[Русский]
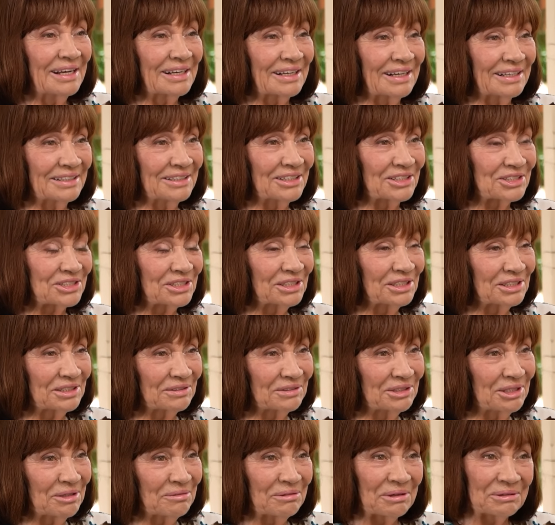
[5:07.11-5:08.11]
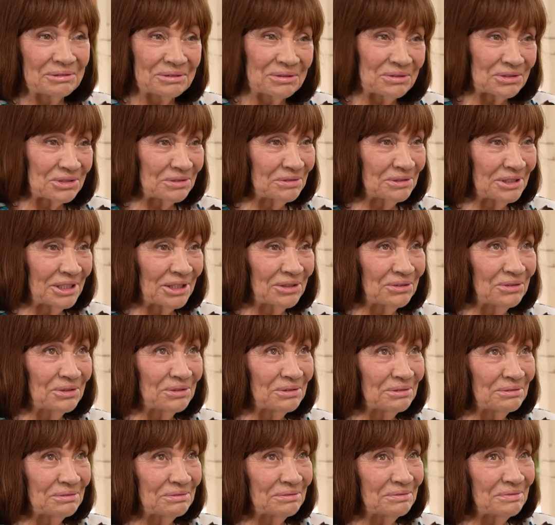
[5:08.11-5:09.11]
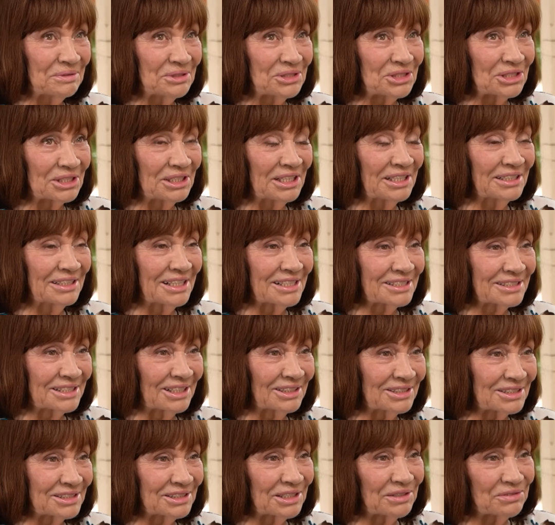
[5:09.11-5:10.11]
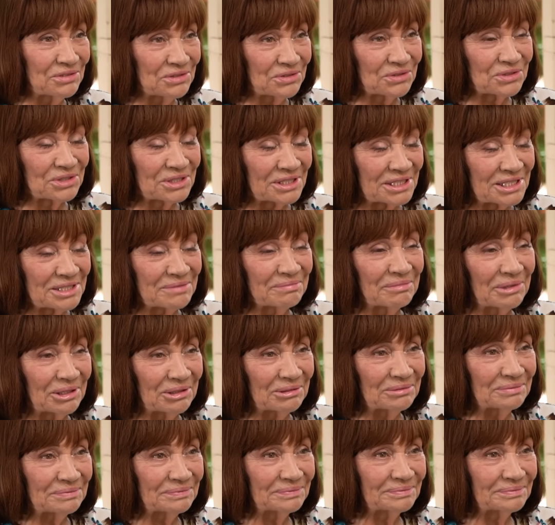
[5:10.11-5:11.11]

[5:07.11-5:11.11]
конечно, это для меня тоже вот такое впечатление осталось на всю жизнь мою.